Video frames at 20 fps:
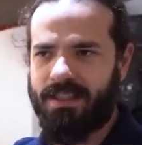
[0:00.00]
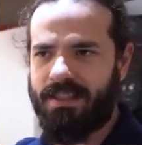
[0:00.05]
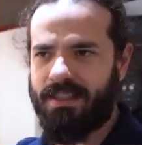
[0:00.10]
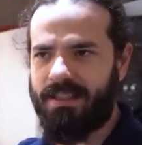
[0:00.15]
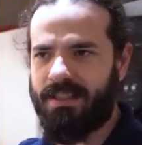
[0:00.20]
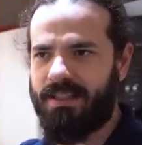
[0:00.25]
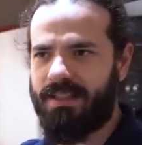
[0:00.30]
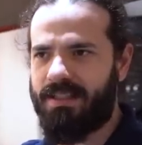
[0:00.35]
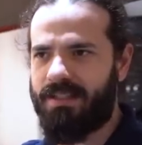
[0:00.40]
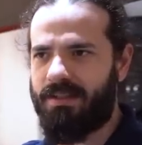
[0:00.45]

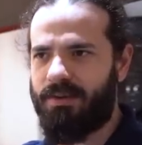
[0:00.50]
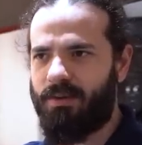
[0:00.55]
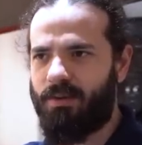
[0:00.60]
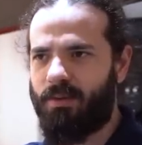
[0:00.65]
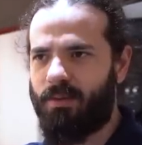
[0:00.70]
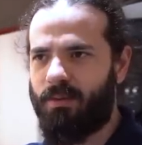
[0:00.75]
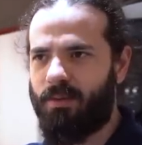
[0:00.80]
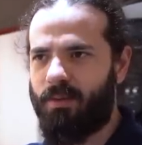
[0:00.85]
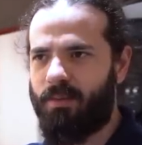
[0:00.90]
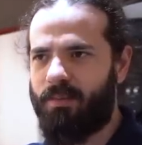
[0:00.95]
e
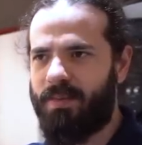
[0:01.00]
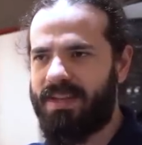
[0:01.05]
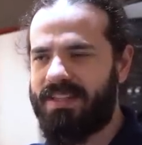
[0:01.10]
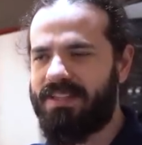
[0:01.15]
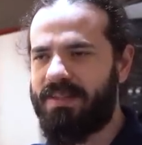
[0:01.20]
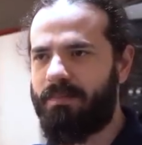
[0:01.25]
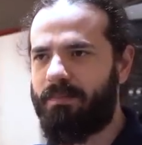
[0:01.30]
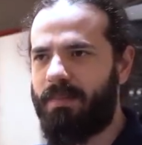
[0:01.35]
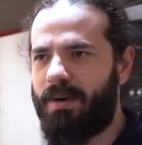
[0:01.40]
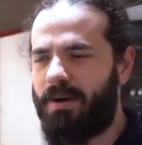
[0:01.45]
o, o
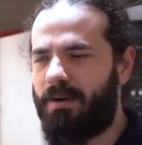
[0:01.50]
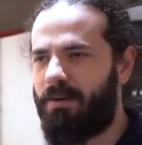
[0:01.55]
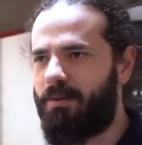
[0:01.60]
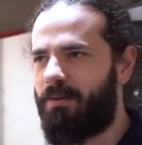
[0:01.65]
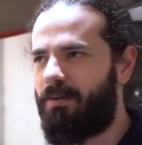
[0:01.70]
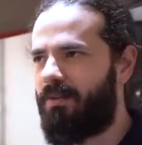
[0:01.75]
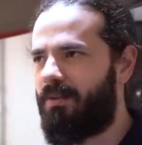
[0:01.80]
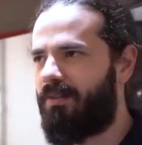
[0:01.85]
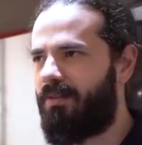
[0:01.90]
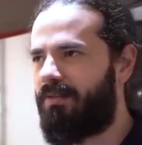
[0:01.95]

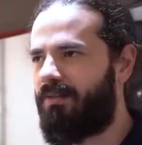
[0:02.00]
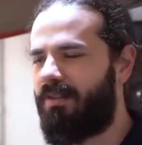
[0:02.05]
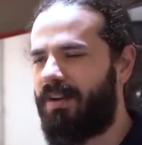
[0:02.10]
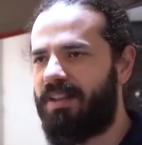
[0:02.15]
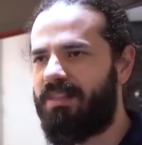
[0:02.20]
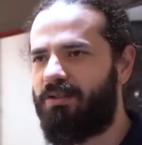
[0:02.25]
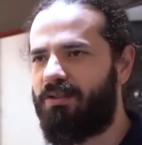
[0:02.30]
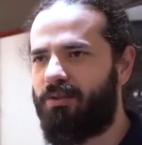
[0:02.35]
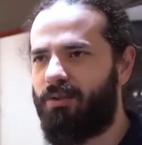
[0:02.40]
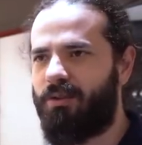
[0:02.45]
principal
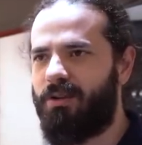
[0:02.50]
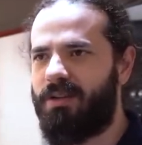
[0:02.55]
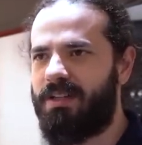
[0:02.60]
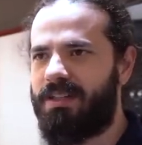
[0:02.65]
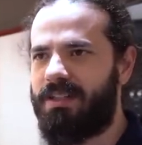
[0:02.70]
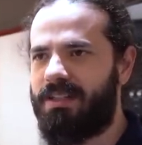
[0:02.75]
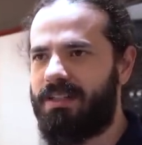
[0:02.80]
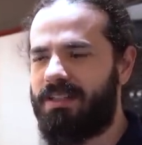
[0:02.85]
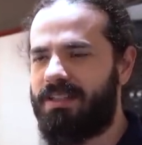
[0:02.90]
fator